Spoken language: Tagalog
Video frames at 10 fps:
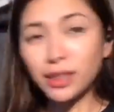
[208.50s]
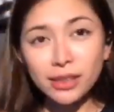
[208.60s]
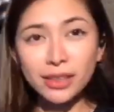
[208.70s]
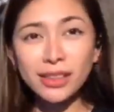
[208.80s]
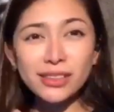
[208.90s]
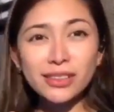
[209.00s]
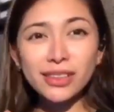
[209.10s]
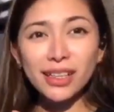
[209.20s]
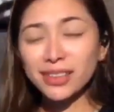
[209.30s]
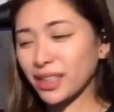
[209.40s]
Nag
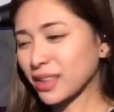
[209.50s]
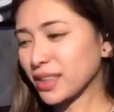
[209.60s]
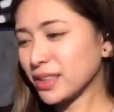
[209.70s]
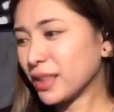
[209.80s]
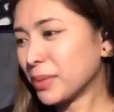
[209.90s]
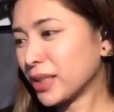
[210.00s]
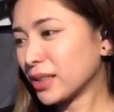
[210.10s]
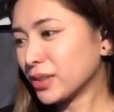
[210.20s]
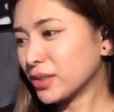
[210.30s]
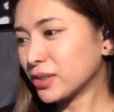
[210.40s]
ang, ang galing niya mag,
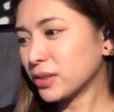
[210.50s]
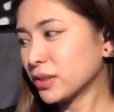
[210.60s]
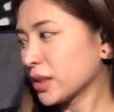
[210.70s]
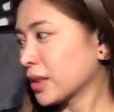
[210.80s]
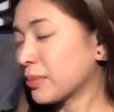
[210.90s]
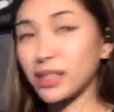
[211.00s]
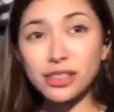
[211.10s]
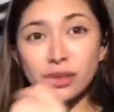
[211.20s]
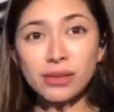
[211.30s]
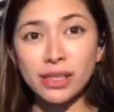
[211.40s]
ano, no?
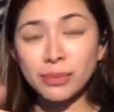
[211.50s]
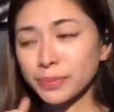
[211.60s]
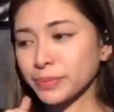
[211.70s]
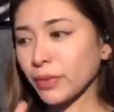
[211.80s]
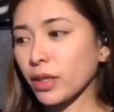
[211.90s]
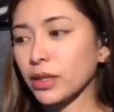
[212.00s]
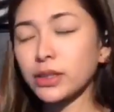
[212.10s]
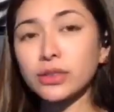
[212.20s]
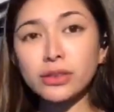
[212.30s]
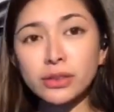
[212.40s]
Mag-stream.
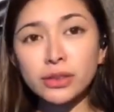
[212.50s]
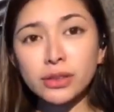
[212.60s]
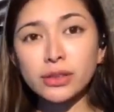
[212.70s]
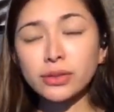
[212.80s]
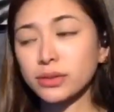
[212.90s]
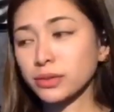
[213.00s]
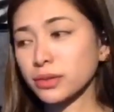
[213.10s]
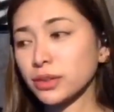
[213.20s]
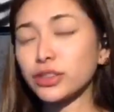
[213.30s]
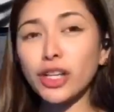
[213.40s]
Yung, yung
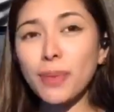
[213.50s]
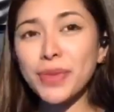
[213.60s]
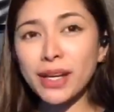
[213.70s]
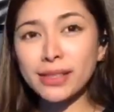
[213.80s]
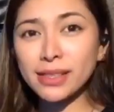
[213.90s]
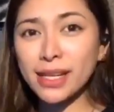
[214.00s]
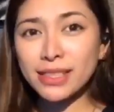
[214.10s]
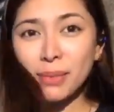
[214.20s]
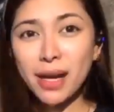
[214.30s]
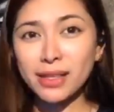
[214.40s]
strum niya is
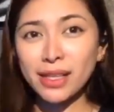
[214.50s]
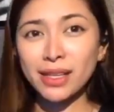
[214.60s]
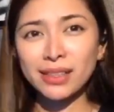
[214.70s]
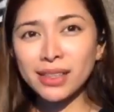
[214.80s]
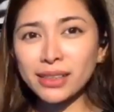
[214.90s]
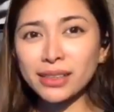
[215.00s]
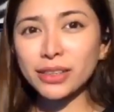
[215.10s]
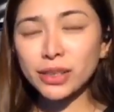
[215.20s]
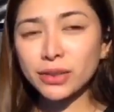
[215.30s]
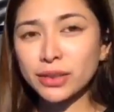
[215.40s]
sinasamahan niya ng, you
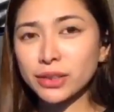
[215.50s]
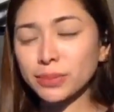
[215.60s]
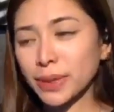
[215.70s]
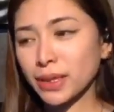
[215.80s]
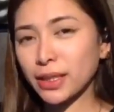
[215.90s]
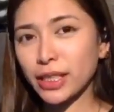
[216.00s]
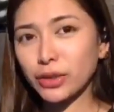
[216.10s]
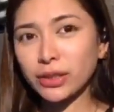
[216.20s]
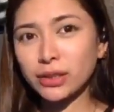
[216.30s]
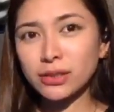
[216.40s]
know, yung pagkaganito
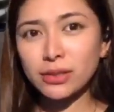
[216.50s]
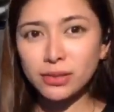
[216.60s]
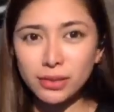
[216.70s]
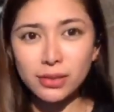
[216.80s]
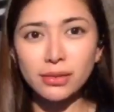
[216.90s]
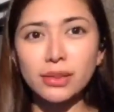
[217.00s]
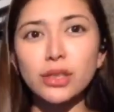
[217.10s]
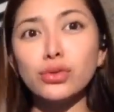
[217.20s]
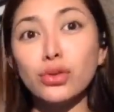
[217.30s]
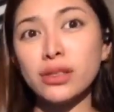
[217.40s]
niya, tapos yung
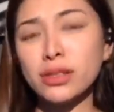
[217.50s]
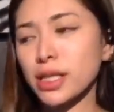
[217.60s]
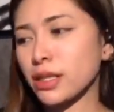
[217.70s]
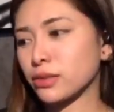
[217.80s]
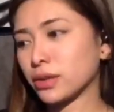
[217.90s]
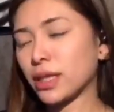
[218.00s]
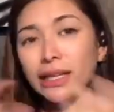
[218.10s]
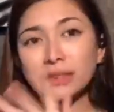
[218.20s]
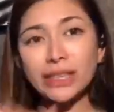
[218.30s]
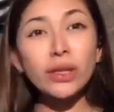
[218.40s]
ginudulas siya, no? Ang
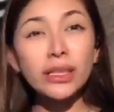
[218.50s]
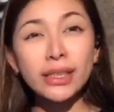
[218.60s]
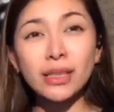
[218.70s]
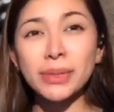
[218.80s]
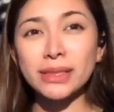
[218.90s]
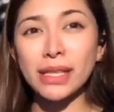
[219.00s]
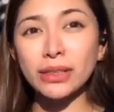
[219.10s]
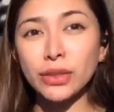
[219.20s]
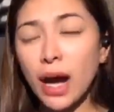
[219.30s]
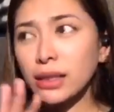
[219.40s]
ganda ng kinalabasan,
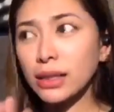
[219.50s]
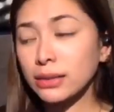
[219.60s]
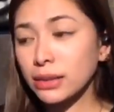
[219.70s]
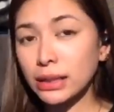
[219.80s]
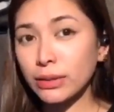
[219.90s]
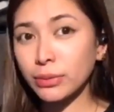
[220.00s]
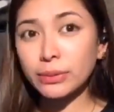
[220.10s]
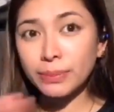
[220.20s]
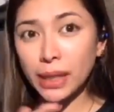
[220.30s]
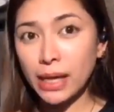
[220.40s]
you know, ang ganda ng
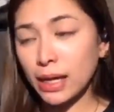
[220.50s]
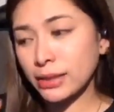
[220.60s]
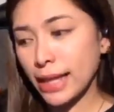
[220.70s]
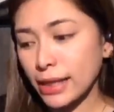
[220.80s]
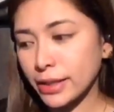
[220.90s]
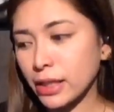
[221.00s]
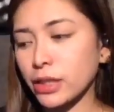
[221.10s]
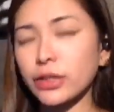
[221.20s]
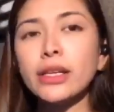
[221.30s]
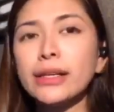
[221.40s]
pagkakadali niya ng
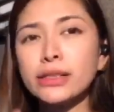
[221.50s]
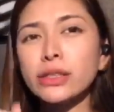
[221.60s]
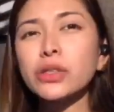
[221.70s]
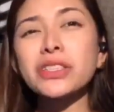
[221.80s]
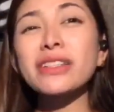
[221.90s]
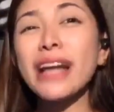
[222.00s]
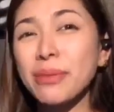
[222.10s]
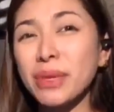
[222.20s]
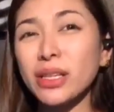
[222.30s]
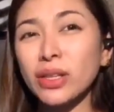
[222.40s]
ganun. Siguro sa
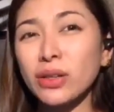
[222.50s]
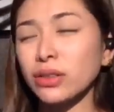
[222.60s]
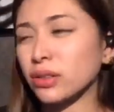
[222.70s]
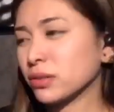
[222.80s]
timing yon no?